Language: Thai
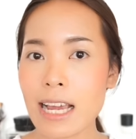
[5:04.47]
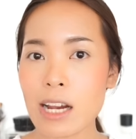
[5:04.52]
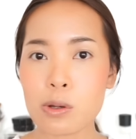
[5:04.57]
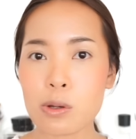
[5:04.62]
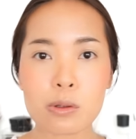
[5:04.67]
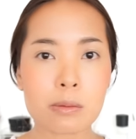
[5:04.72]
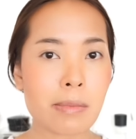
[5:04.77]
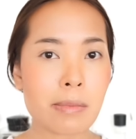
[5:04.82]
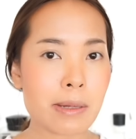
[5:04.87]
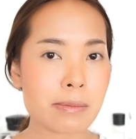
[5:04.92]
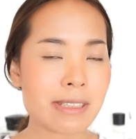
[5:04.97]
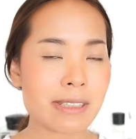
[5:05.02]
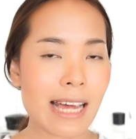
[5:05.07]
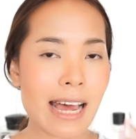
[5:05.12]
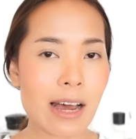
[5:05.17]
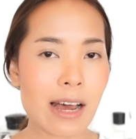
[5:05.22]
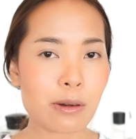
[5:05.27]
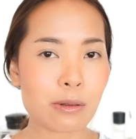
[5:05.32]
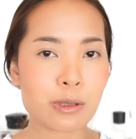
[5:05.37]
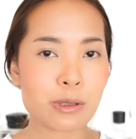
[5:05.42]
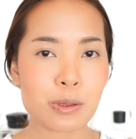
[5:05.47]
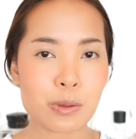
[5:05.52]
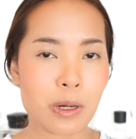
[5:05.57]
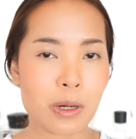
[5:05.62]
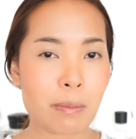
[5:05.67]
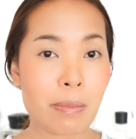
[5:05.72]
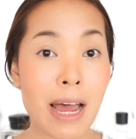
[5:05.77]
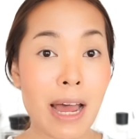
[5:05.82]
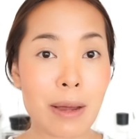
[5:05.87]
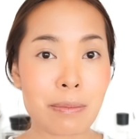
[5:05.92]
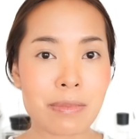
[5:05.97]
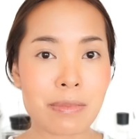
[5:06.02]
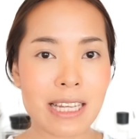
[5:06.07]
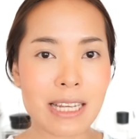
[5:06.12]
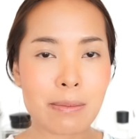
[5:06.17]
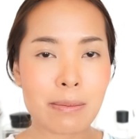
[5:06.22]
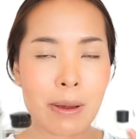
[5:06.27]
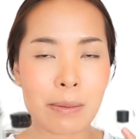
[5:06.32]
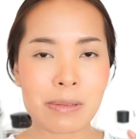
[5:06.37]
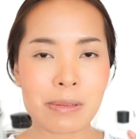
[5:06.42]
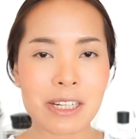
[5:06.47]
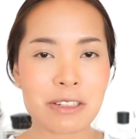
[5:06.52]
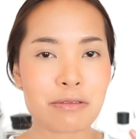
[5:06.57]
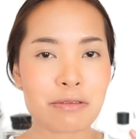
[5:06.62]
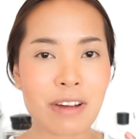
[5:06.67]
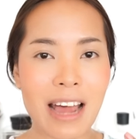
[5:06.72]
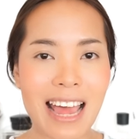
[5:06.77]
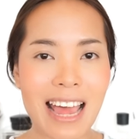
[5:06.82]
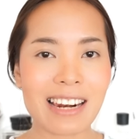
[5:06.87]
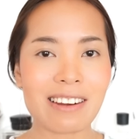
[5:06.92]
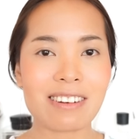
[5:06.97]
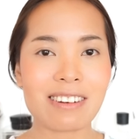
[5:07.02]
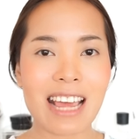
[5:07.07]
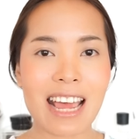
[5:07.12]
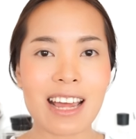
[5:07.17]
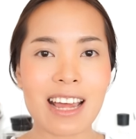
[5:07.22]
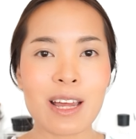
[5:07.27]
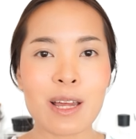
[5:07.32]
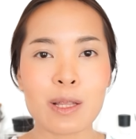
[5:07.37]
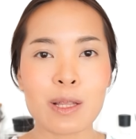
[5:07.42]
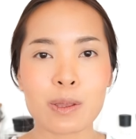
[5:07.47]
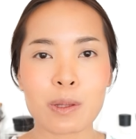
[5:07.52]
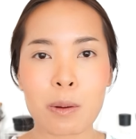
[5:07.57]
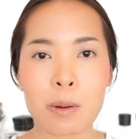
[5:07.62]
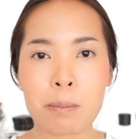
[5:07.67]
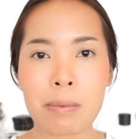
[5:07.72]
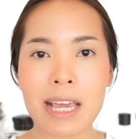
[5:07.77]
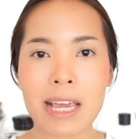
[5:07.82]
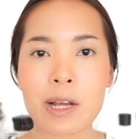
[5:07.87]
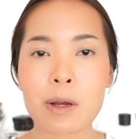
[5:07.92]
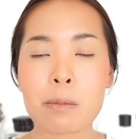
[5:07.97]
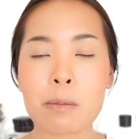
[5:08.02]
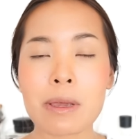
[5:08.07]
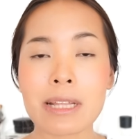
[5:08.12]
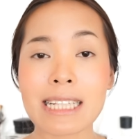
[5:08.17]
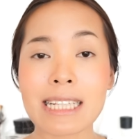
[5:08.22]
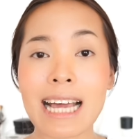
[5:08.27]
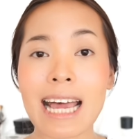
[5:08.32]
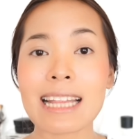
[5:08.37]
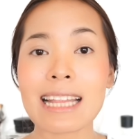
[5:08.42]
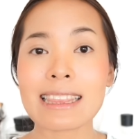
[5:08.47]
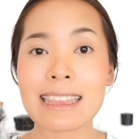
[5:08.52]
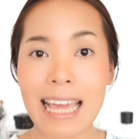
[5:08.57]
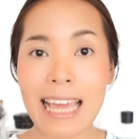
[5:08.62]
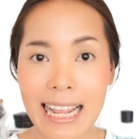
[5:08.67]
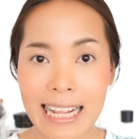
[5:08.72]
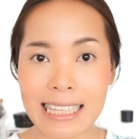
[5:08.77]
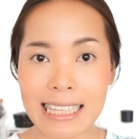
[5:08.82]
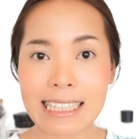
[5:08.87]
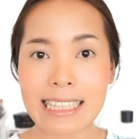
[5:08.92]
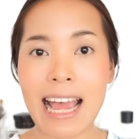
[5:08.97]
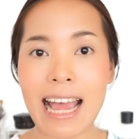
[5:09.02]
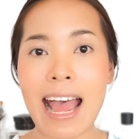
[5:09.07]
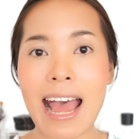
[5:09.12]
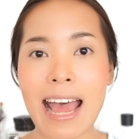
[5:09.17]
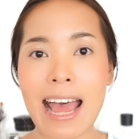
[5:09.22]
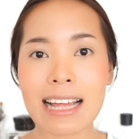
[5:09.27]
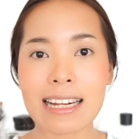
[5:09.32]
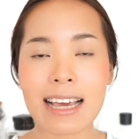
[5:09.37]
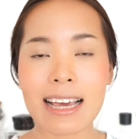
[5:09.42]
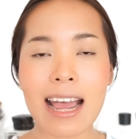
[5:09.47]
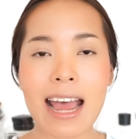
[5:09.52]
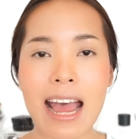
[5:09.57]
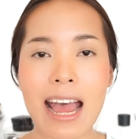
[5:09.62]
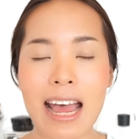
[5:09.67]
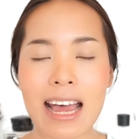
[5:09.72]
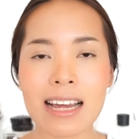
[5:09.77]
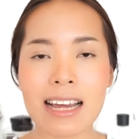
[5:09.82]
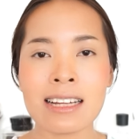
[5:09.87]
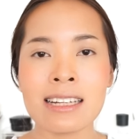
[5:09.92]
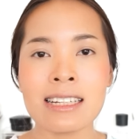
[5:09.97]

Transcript: ได้ลุกแบบสาวสุขภาพดี แบบเลือดฝาดแล้วนะ ต่อไปก็เป็นการแต่งตานะคะ